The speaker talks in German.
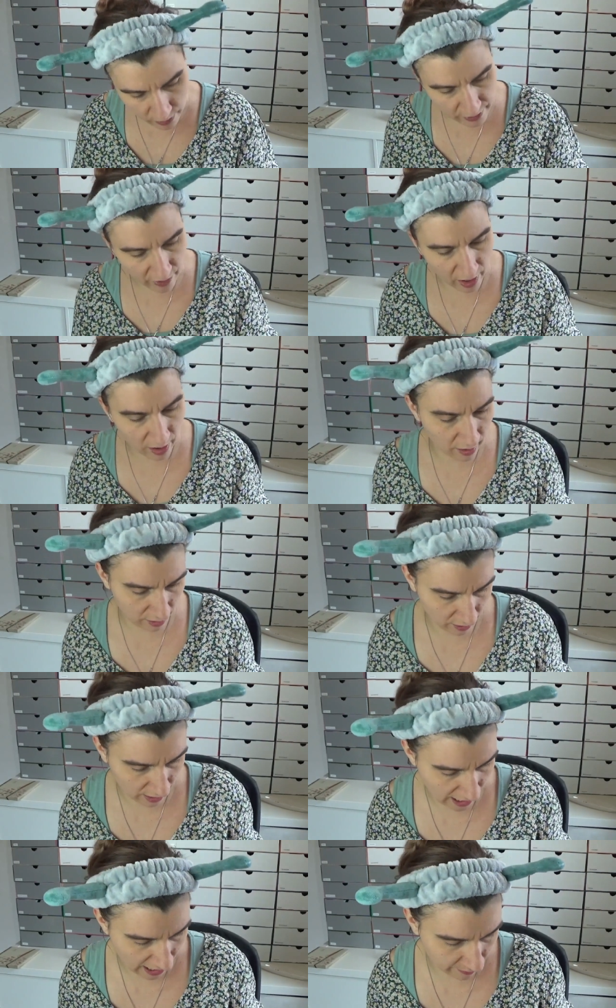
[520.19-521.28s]
zwar
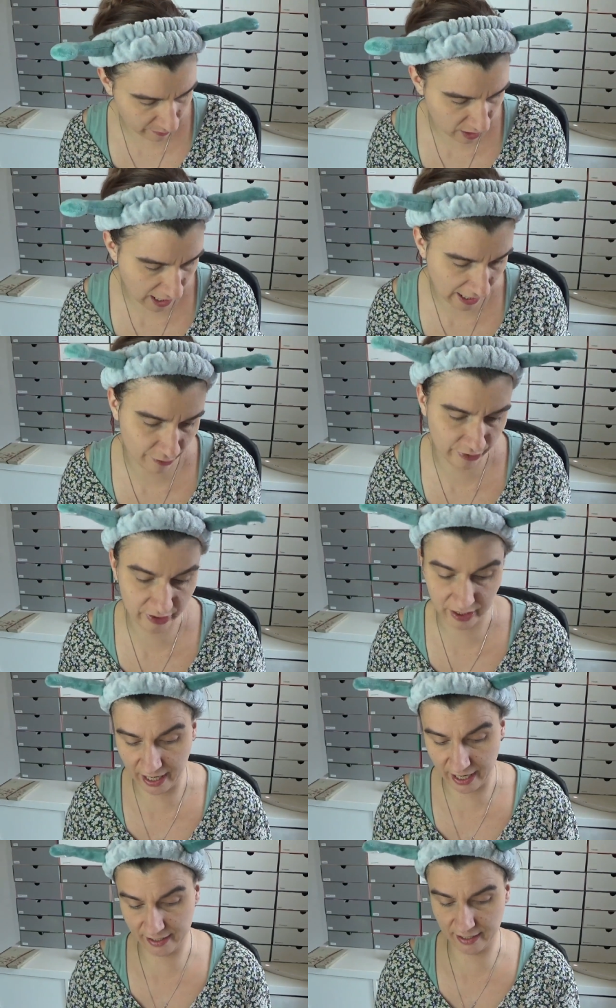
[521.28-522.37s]
einmal aus der
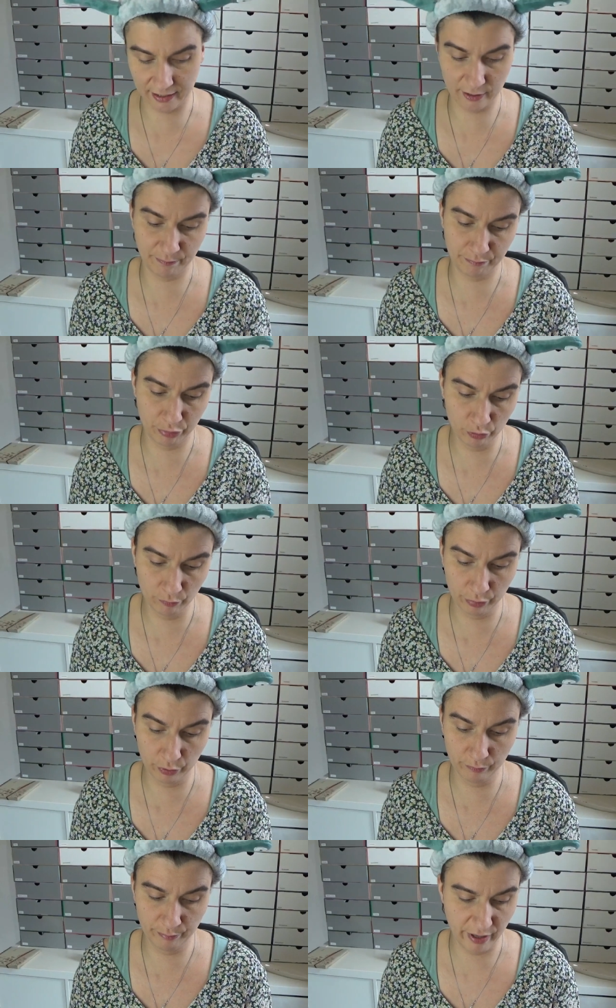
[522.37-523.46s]
Essence Bloom
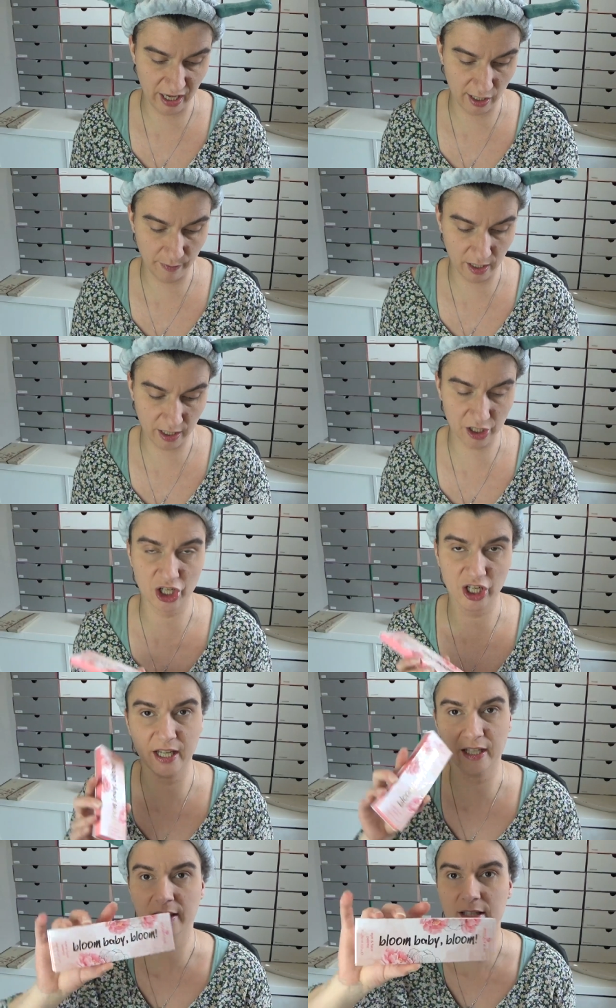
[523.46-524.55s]
Bloom Baby
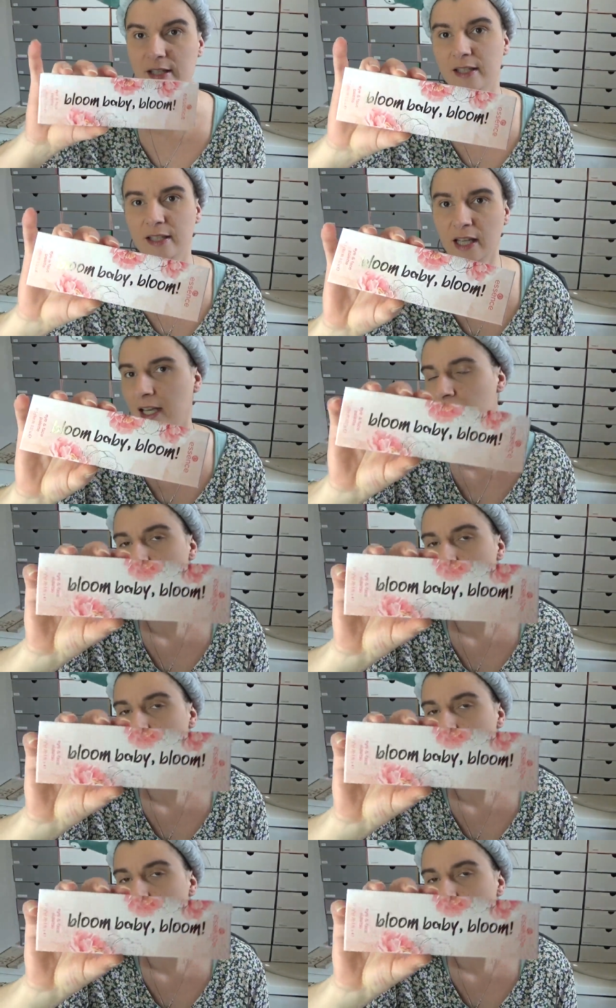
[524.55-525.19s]
Geschichte. Das ist eine